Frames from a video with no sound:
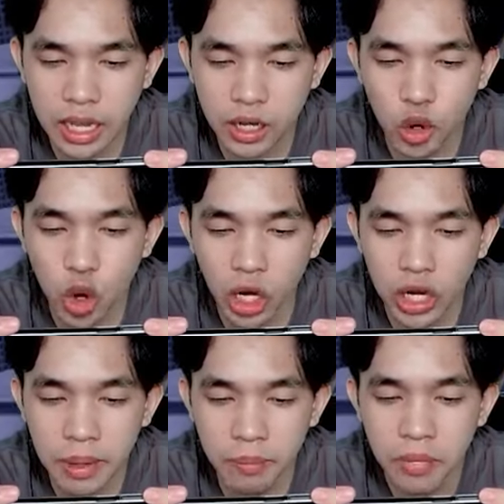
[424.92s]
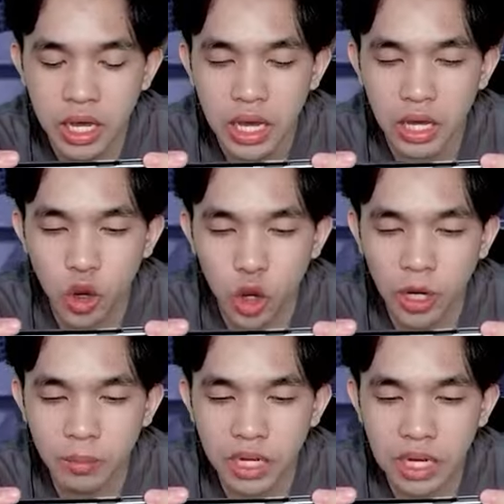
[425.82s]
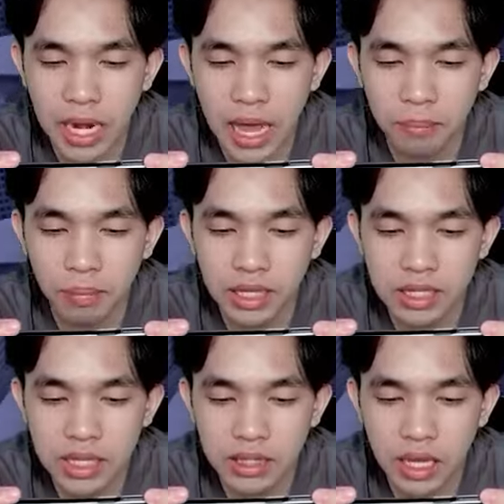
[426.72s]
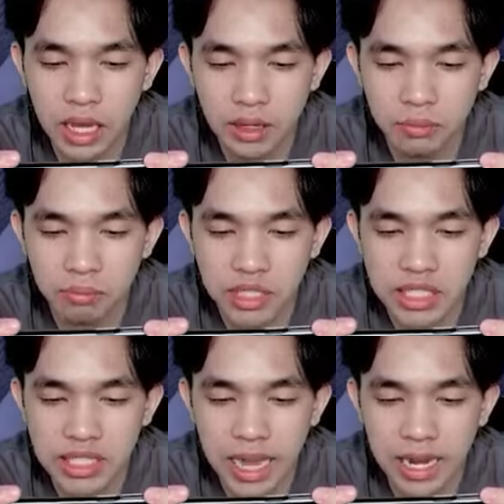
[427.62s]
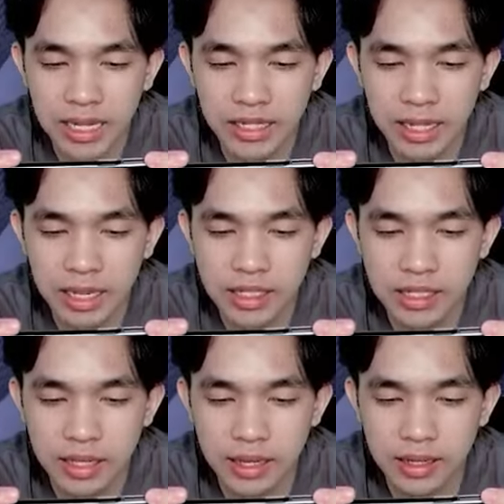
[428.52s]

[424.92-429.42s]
adalah golem, golem kegelapan kita menyala dia guys.